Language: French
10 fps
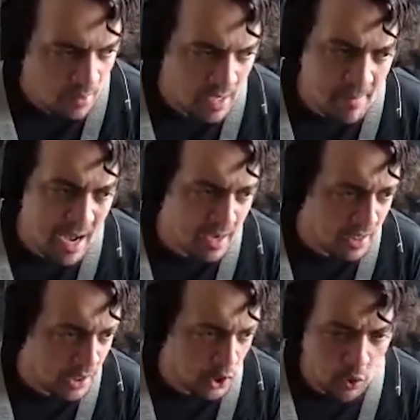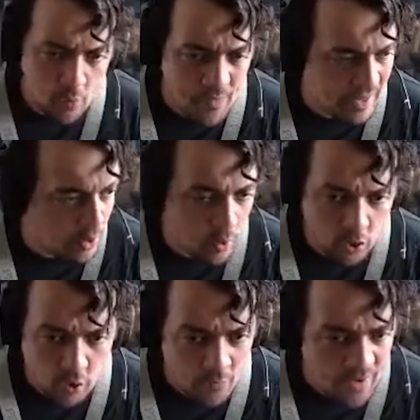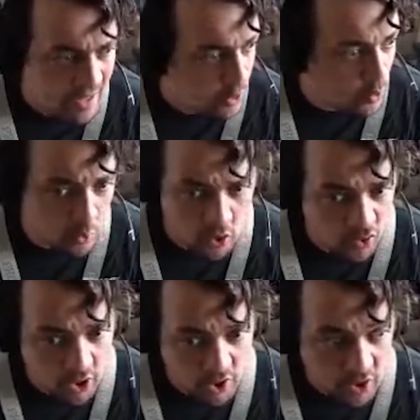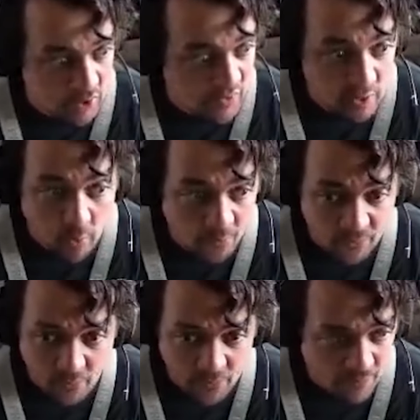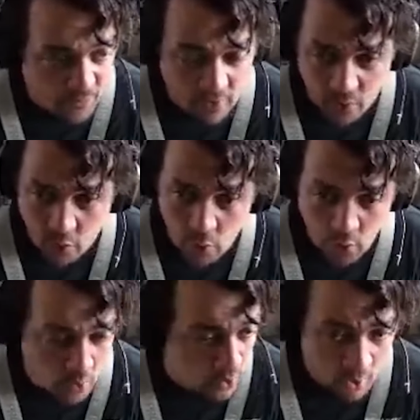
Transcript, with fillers: Emma, je vais te, je vais te, je, vais te, je...